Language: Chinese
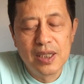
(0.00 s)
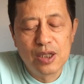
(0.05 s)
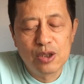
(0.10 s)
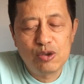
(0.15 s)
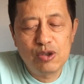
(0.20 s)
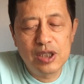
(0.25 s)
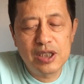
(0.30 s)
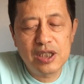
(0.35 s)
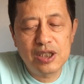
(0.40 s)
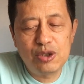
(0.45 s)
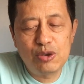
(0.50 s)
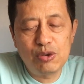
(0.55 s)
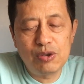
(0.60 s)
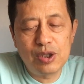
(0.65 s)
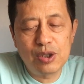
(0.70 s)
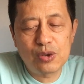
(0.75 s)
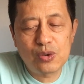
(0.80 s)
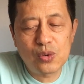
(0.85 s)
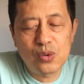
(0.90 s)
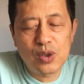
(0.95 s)
最近距
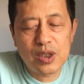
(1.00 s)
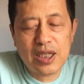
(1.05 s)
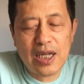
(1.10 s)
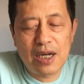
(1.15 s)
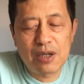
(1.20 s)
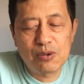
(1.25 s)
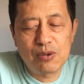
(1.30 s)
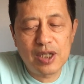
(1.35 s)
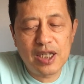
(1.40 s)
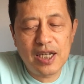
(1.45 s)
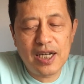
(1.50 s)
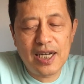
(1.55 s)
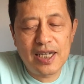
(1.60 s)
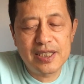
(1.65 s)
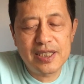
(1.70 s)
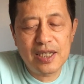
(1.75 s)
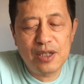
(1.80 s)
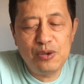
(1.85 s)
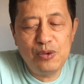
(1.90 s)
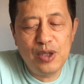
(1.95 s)
离中国大陆领
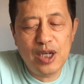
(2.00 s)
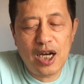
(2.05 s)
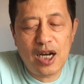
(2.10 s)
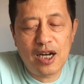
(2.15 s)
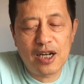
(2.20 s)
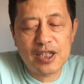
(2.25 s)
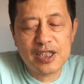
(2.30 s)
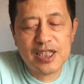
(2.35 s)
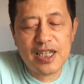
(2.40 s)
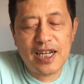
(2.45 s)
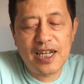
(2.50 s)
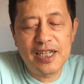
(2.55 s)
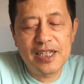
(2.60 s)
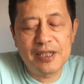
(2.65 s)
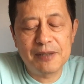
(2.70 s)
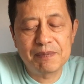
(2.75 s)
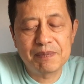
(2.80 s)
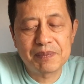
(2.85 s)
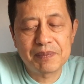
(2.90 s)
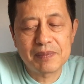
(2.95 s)
海线约二十海
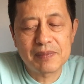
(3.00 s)
里。